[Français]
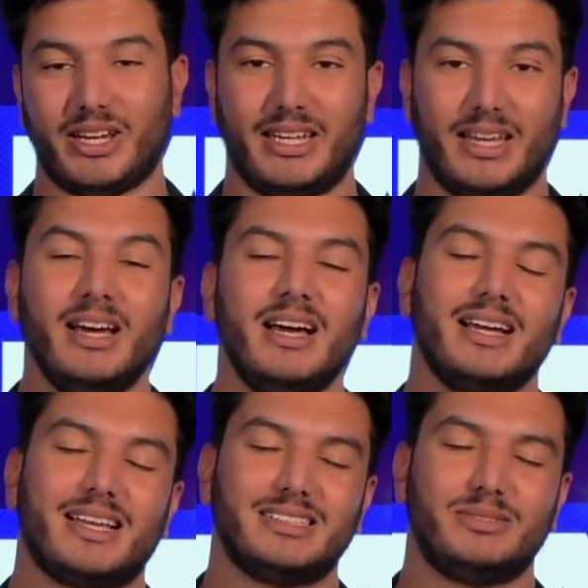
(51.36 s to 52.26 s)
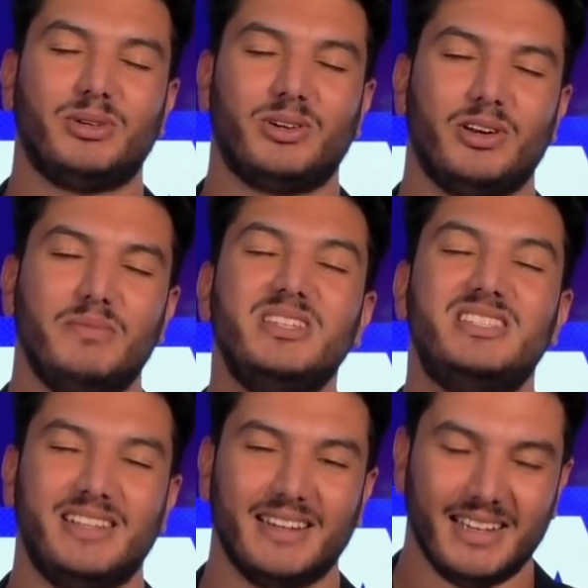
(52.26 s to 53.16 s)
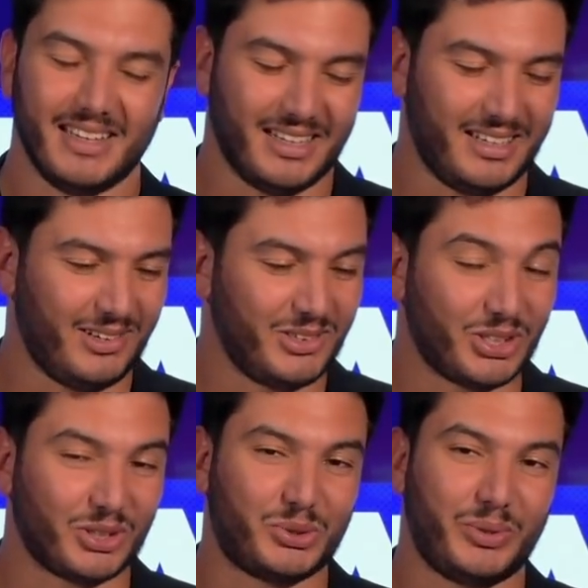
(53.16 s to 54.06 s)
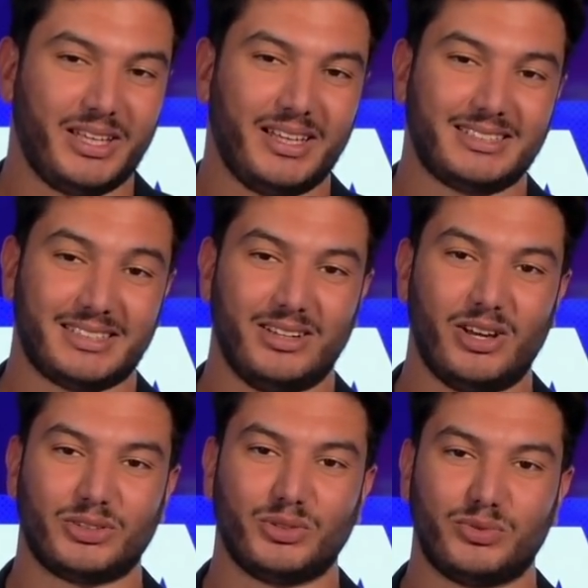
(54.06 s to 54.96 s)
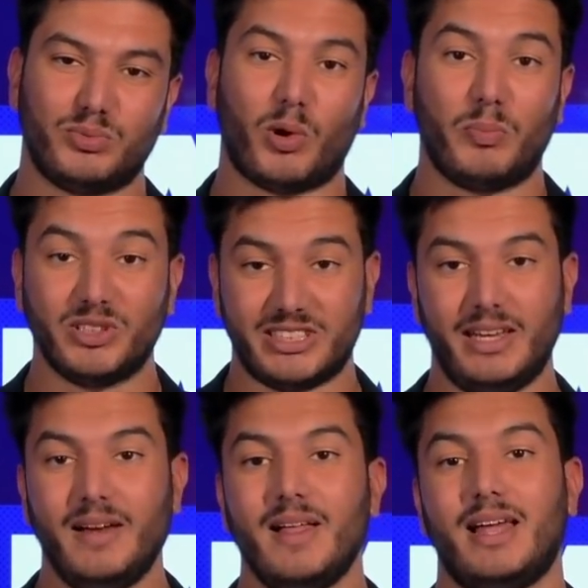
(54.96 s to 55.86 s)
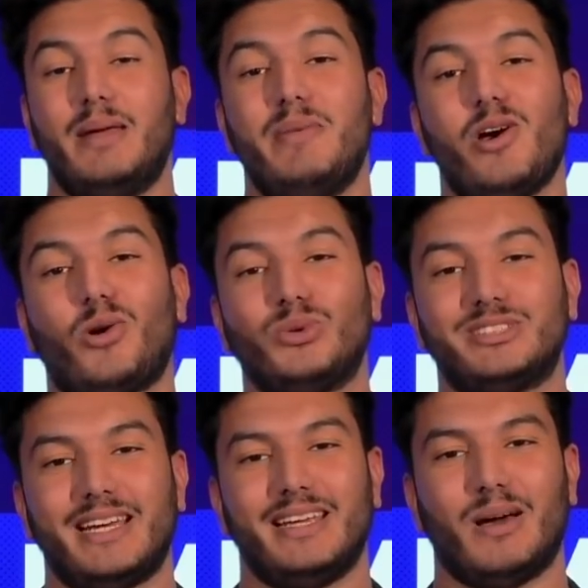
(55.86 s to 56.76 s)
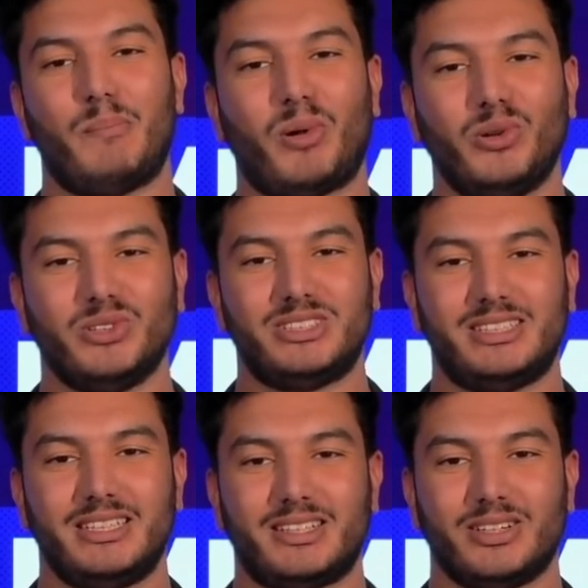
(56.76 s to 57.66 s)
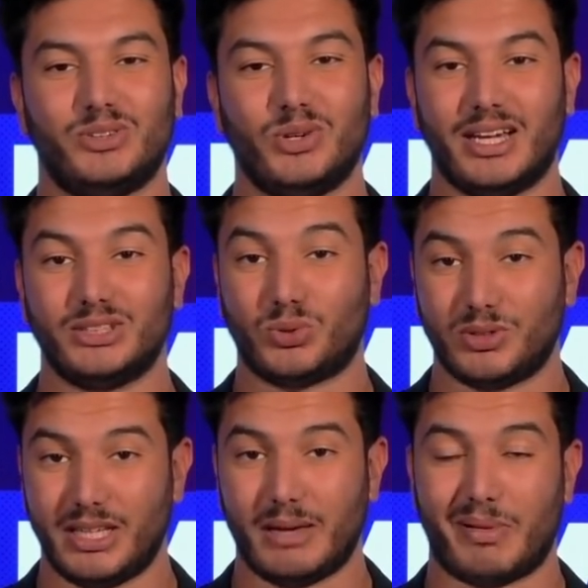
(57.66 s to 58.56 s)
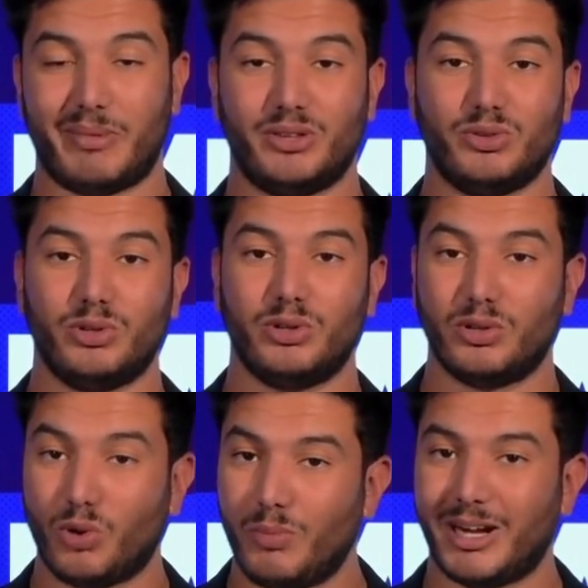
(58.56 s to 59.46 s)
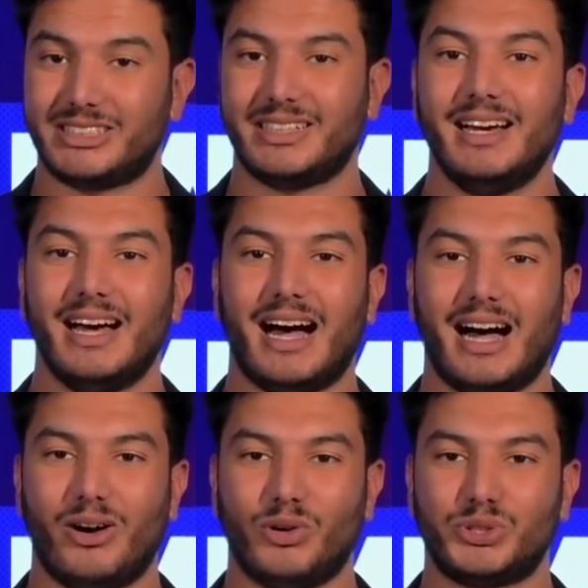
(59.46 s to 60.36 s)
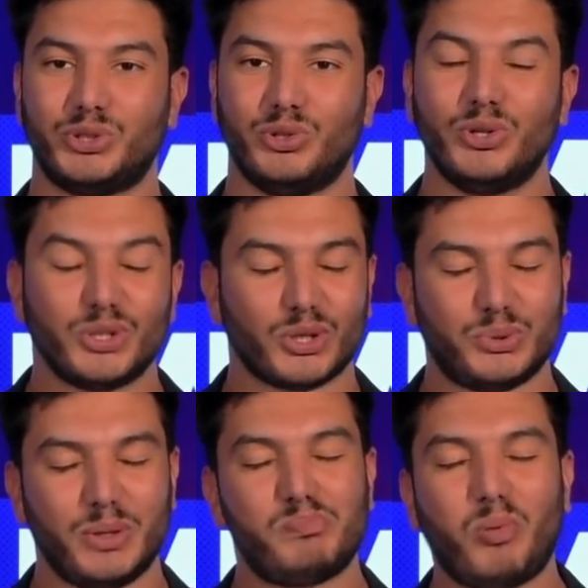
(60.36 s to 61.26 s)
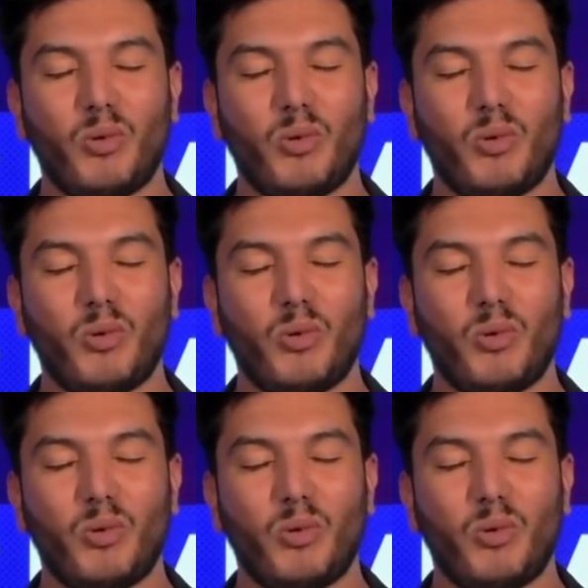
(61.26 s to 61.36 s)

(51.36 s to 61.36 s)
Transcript: il est quasiment euh, midi euh, aujourd'hui et c'est l'heure de vous proposer les meilleurs conseils pronostiques de la journée. Il y a pas mal de gros matchs à enjeu aujourd'hui. Pour